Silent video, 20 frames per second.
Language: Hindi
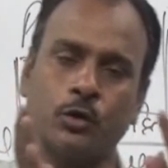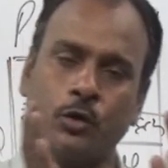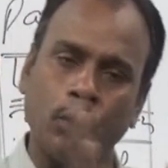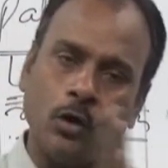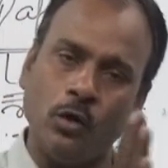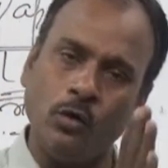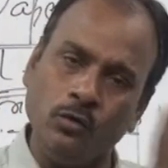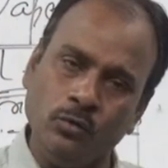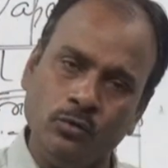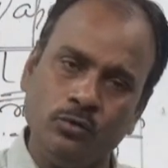
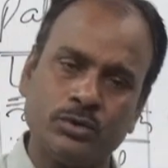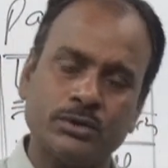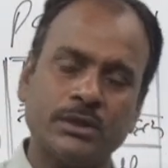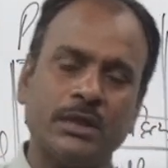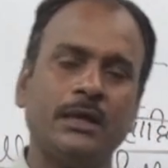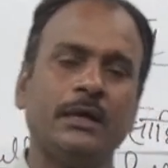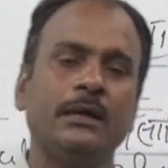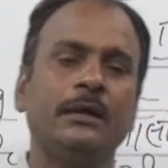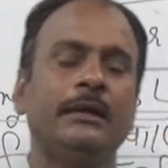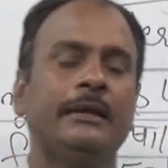कौन
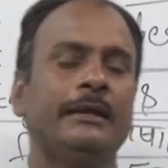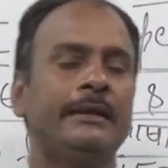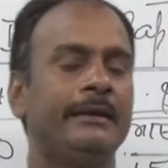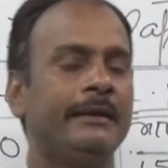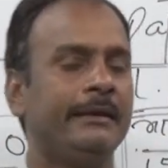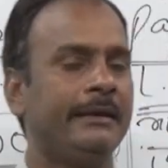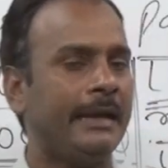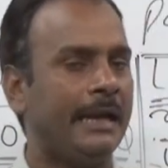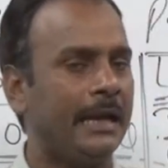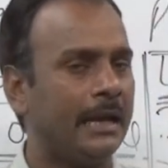सा
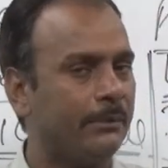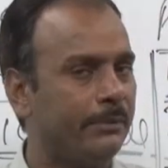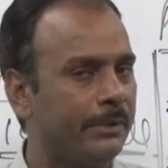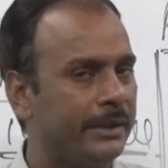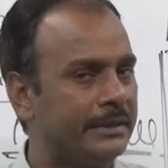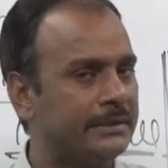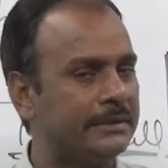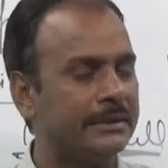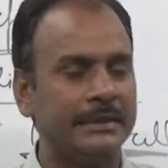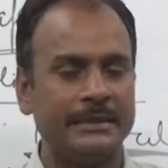
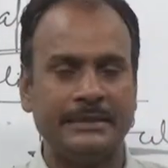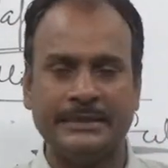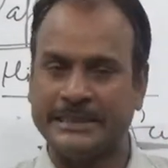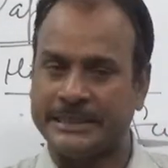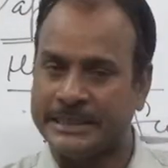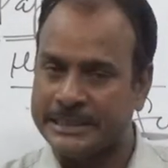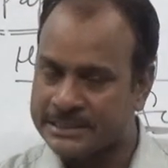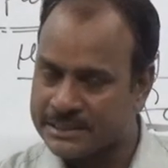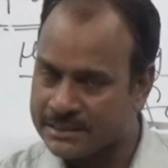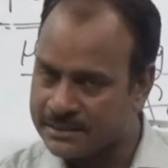लैंग्वेज
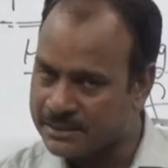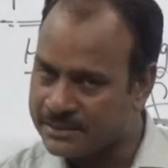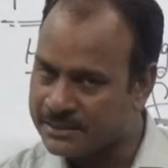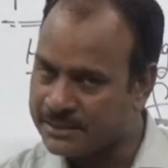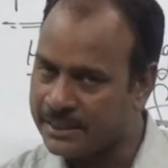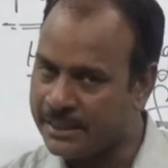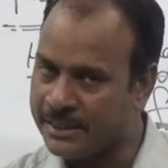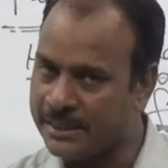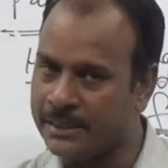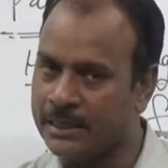लिटरेचर
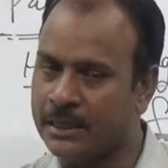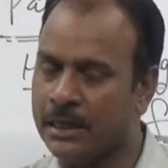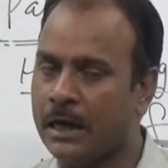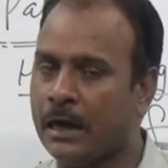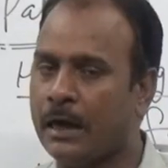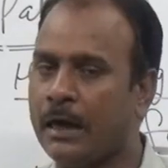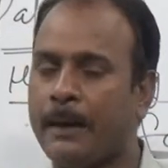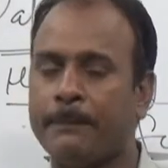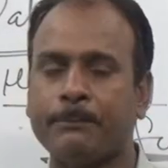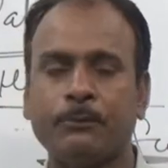रखना है
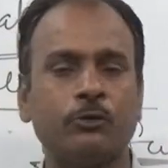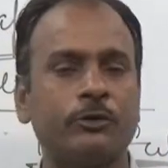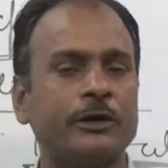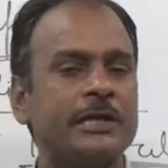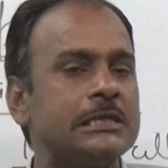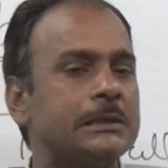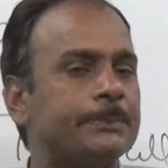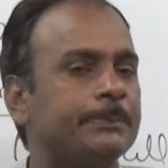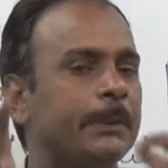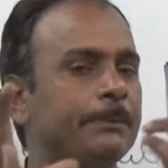आपको
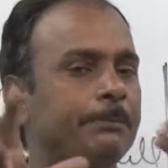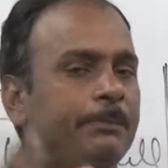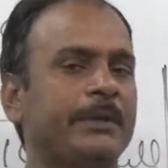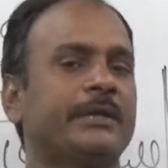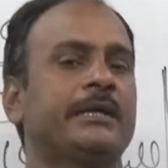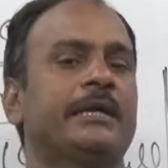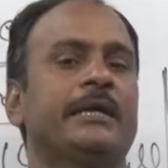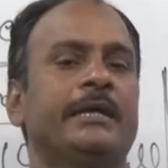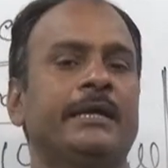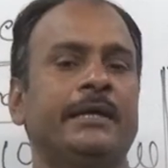किस पर
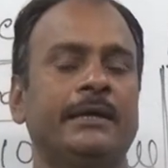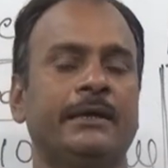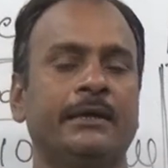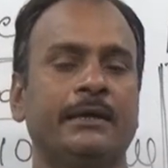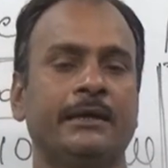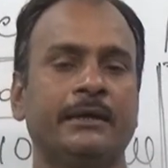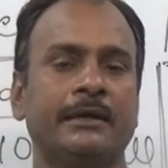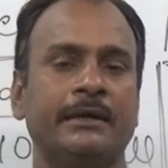पकड़ है